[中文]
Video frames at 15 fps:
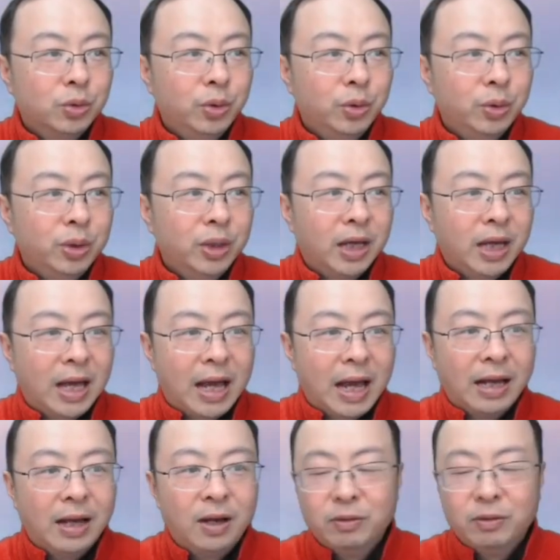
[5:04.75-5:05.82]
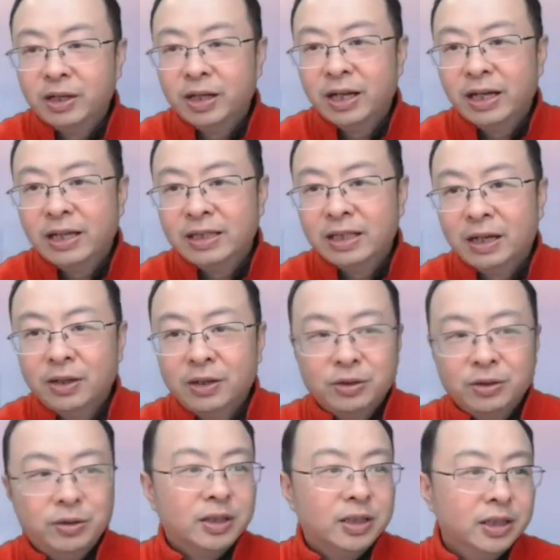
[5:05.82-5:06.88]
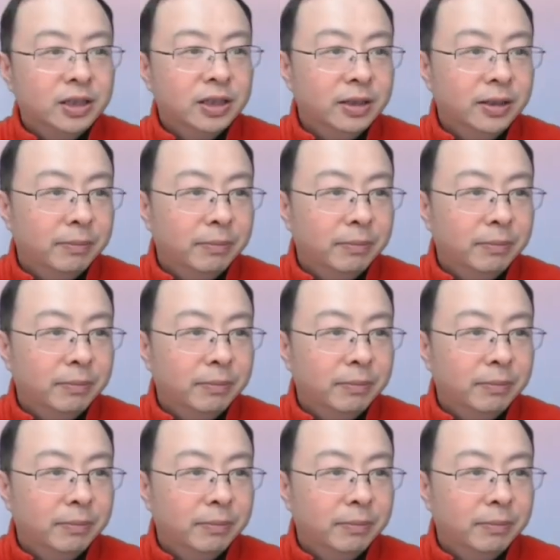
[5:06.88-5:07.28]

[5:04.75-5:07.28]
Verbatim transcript: 对于海后人来讲，确实也